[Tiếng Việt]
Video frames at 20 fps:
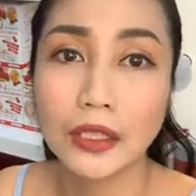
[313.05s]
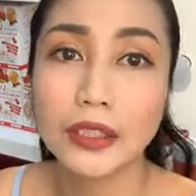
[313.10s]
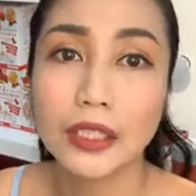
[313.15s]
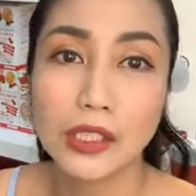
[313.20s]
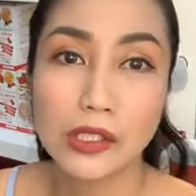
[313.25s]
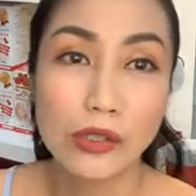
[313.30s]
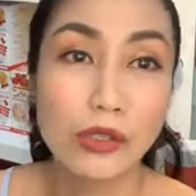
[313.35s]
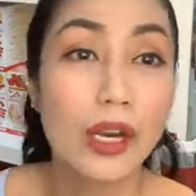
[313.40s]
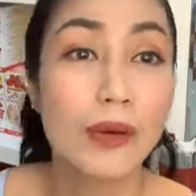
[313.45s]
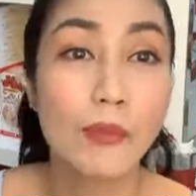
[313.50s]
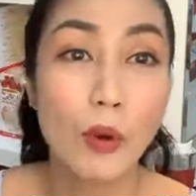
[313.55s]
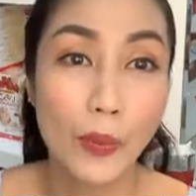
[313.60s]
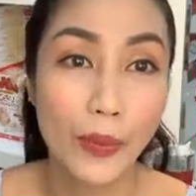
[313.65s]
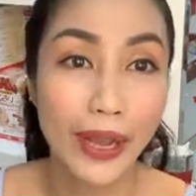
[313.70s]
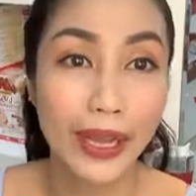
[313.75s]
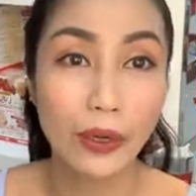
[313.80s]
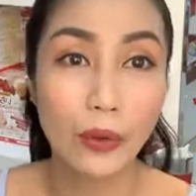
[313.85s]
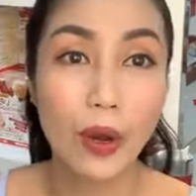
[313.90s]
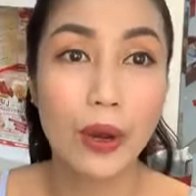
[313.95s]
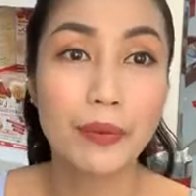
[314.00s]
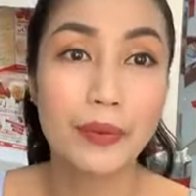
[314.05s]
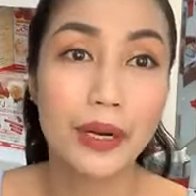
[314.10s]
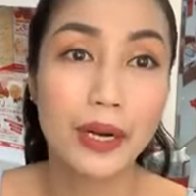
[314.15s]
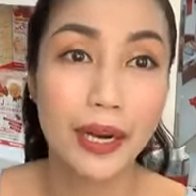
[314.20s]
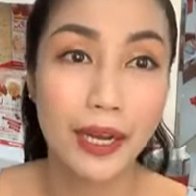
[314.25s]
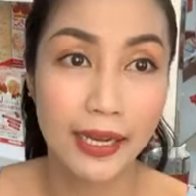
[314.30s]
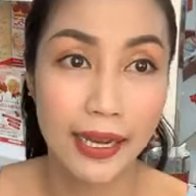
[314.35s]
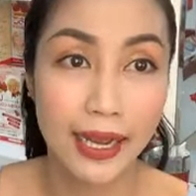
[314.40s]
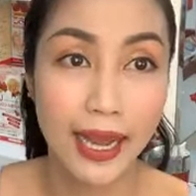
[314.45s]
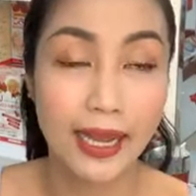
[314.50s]
Thực sự là một ngày của ốc rất
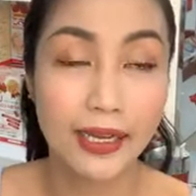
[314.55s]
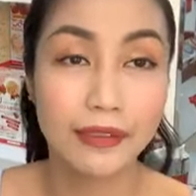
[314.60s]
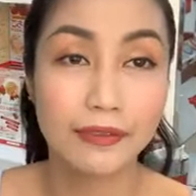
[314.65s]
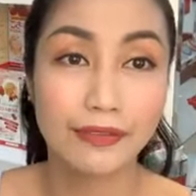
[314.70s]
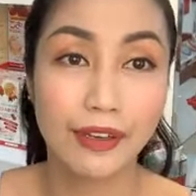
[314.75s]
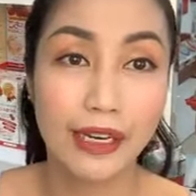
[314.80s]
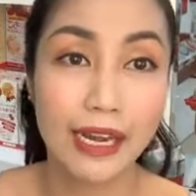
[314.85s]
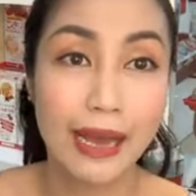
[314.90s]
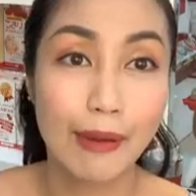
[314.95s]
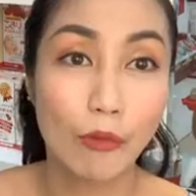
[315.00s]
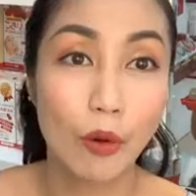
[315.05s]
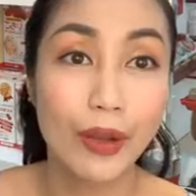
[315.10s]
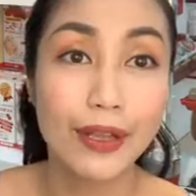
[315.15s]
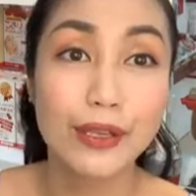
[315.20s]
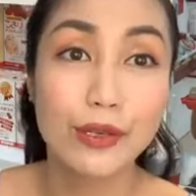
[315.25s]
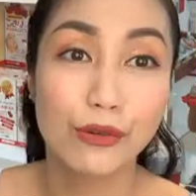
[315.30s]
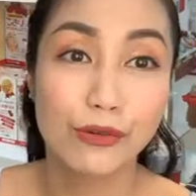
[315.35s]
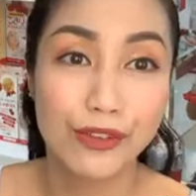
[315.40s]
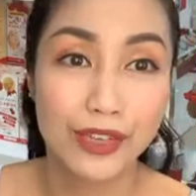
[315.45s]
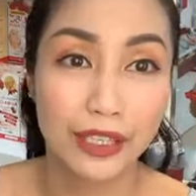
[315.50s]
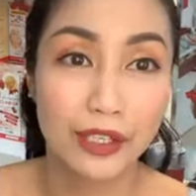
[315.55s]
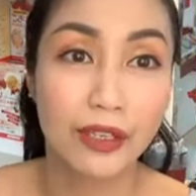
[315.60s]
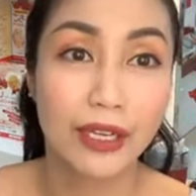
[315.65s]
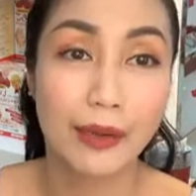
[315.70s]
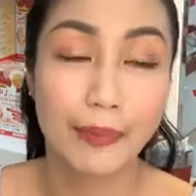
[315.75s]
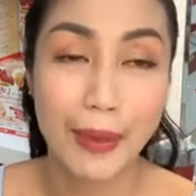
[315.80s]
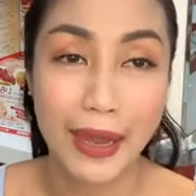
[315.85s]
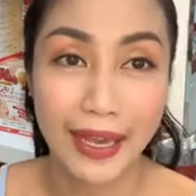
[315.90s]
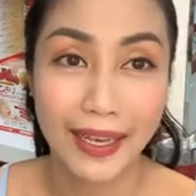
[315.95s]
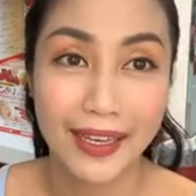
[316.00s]
là ngắn, phải làm quá nhiều việc đó
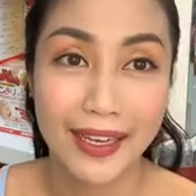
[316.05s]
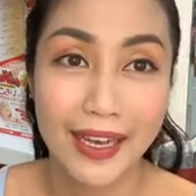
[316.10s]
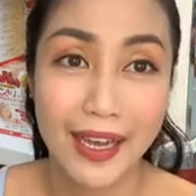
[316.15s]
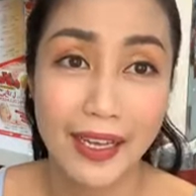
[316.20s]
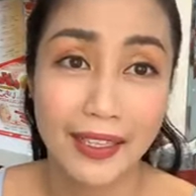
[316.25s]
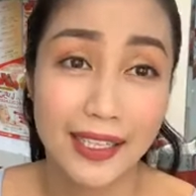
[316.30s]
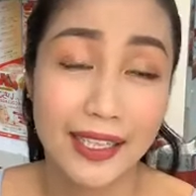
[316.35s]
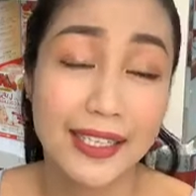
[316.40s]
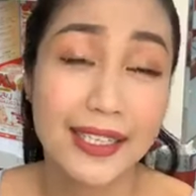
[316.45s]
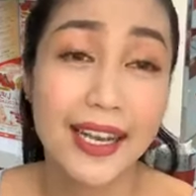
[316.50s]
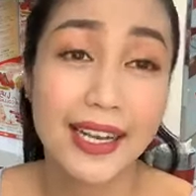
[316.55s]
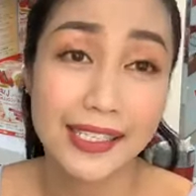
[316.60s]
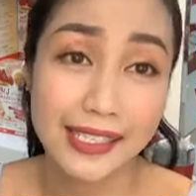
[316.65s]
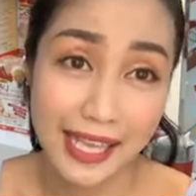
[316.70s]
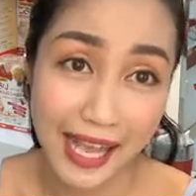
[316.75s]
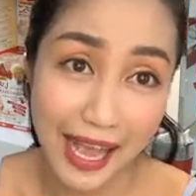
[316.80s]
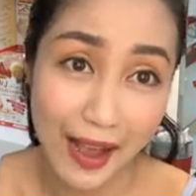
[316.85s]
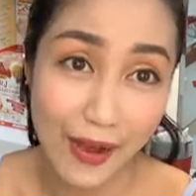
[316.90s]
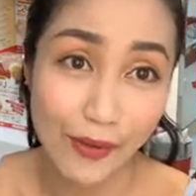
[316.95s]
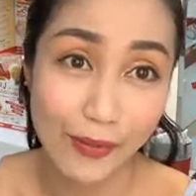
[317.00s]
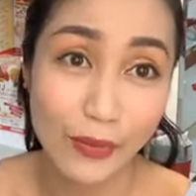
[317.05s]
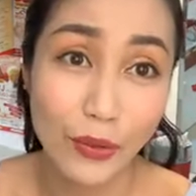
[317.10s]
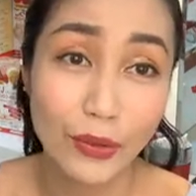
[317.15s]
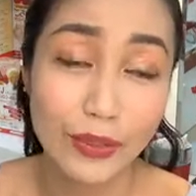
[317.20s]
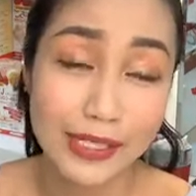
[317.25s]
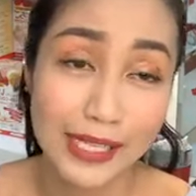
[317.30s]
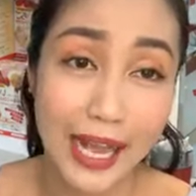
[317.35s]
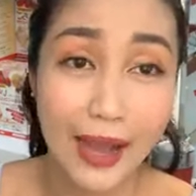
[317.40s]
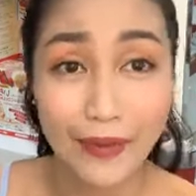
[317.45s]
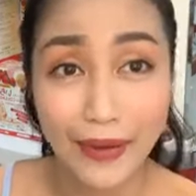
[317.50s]
các bạn. Thì giờ sao?
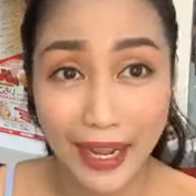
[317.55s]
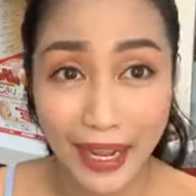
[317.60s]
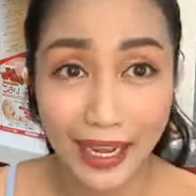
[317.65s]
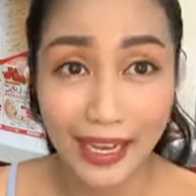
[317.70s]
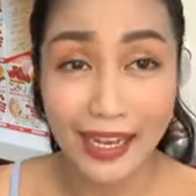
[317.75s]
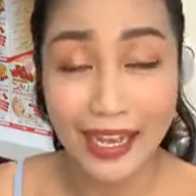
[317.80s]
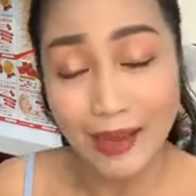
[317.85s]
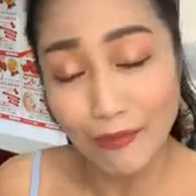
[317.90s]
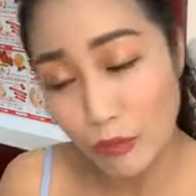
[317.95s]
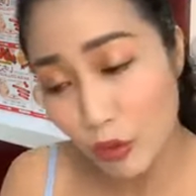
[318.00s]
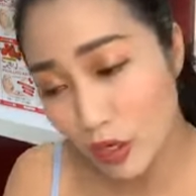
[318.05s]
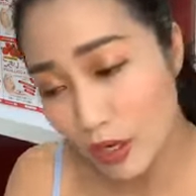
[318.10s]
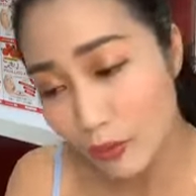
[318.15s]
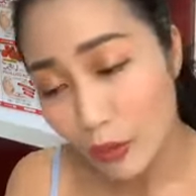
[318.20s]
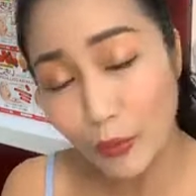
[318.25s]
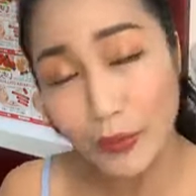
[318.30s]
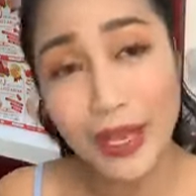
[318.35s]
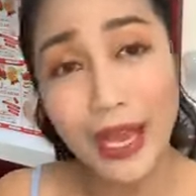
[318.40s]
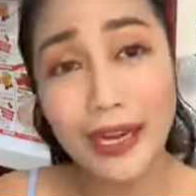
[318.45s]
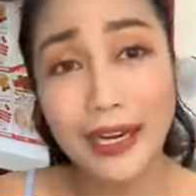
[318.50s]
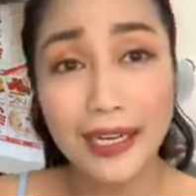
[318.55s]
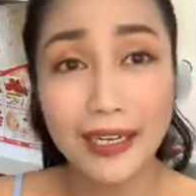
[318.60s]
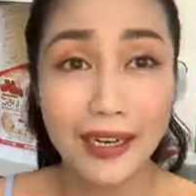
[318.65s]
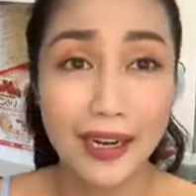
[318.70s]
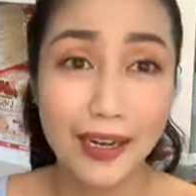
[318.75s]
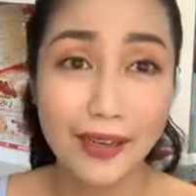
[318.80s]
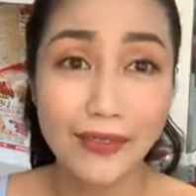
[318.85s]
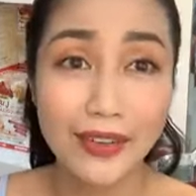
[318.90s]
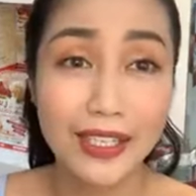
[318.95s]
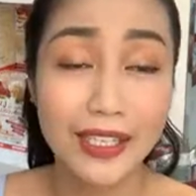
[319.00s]
Muốn sao nè? Muốn có một gia đình
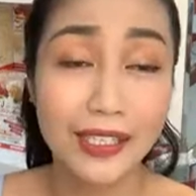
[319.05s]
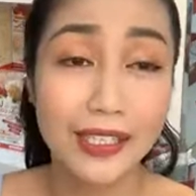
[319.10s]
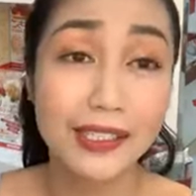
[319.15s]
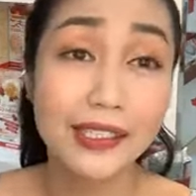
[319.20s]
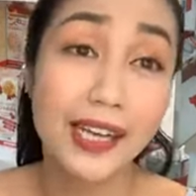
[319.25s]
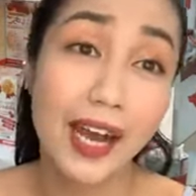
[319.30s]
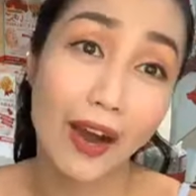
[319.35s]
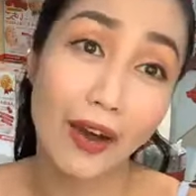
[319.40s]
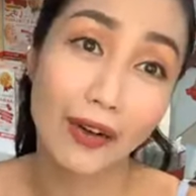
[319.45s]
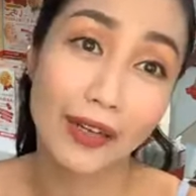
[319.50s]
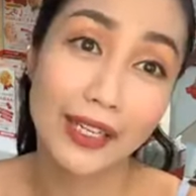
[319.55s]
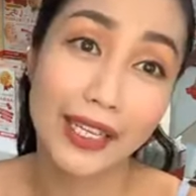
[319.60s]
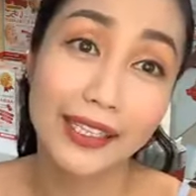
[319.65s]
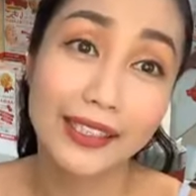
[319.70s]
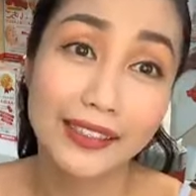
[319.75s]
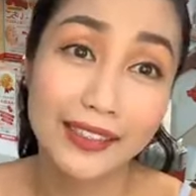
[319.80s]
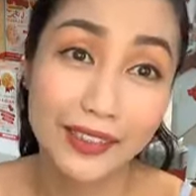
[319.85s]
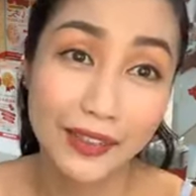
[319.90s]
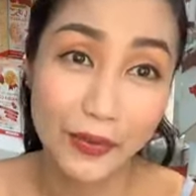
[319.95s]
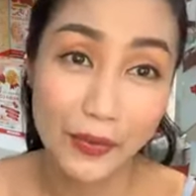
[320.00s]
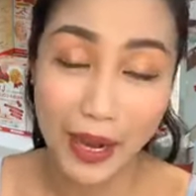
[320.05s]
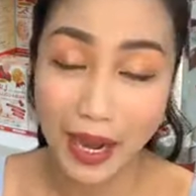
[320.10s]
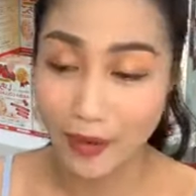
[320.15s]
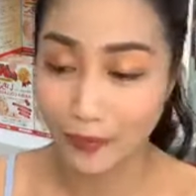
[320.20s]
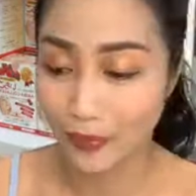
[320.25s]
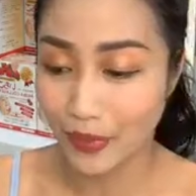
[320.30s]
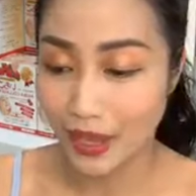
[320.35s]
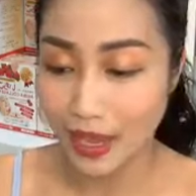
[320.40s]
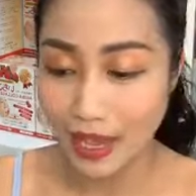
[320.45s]
lớn với những đứa con dễ thương đúng không?